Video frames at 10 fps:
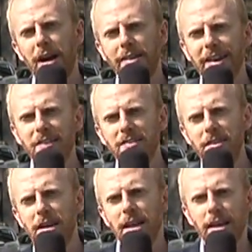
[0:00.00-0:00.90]

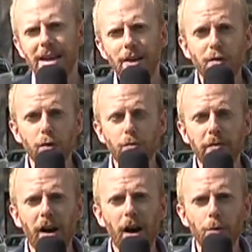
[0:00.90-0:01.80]
taxi et
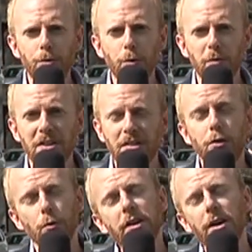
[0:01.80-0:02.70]
s'ensuivra une
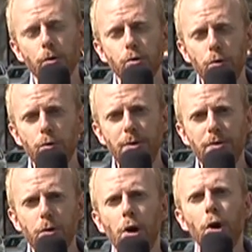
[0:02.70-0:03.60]
conversation très dangereuse puisque,